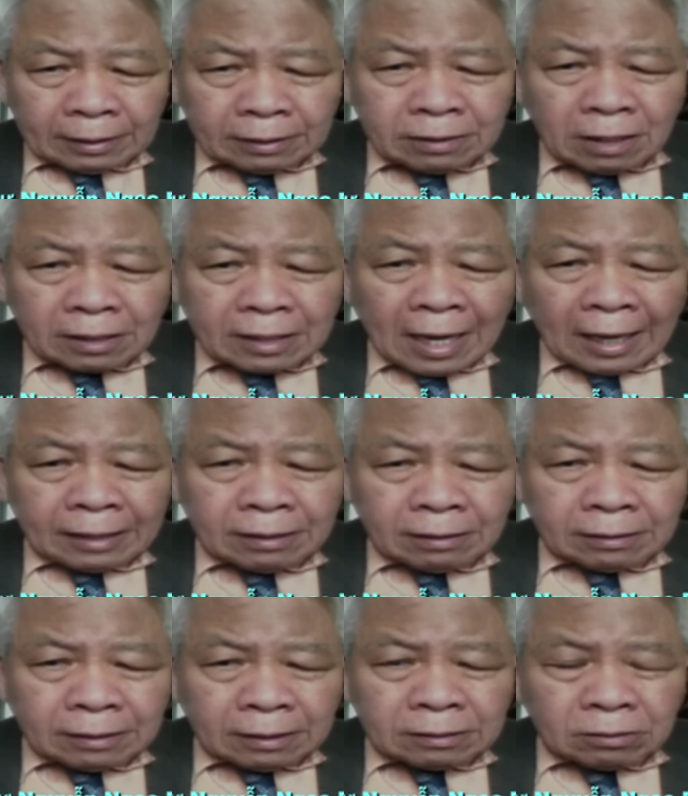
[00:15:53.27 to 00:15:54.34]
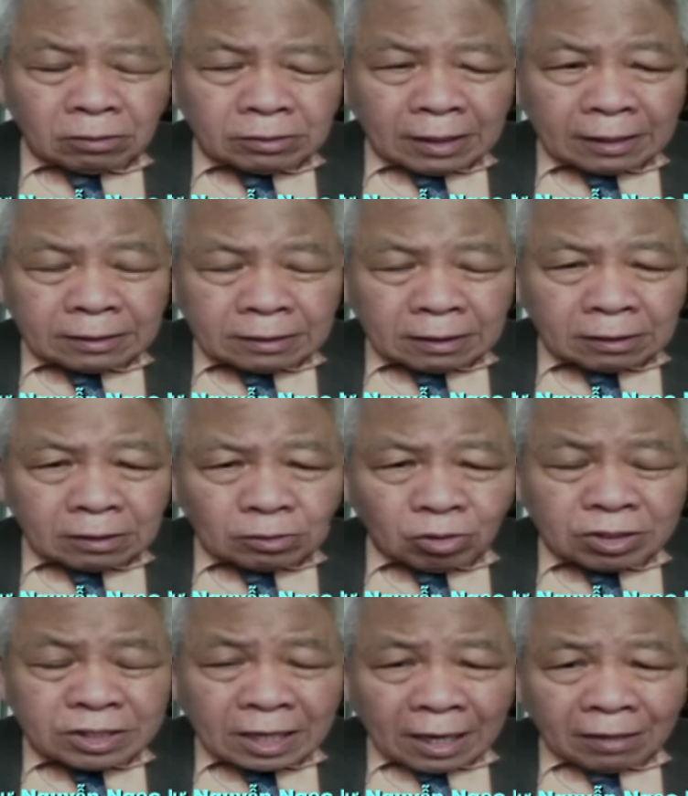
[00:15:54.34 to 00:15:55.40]
ngược lại đó thì tôi thấy rằng là
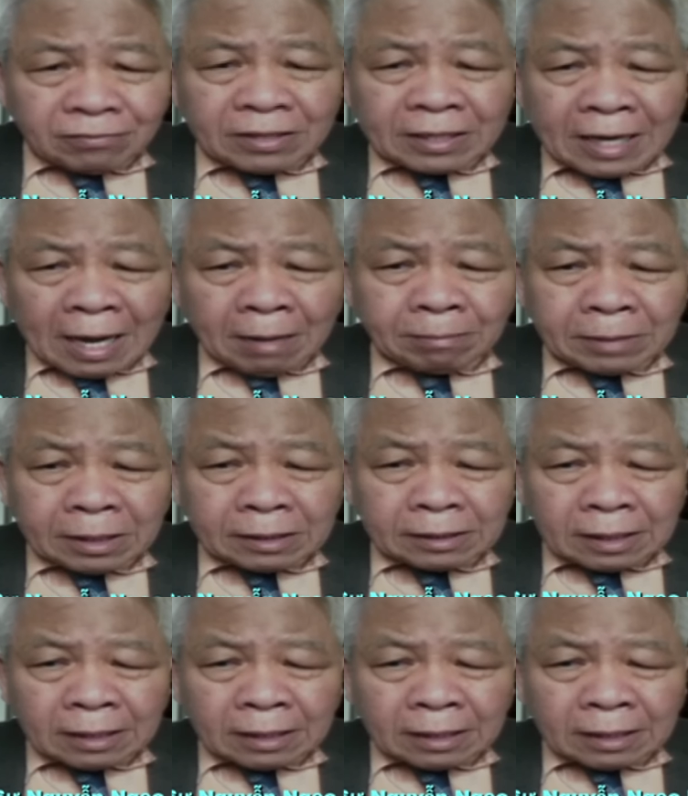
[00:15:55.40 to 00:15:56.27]
tuổi trẻ Việt Nam ấy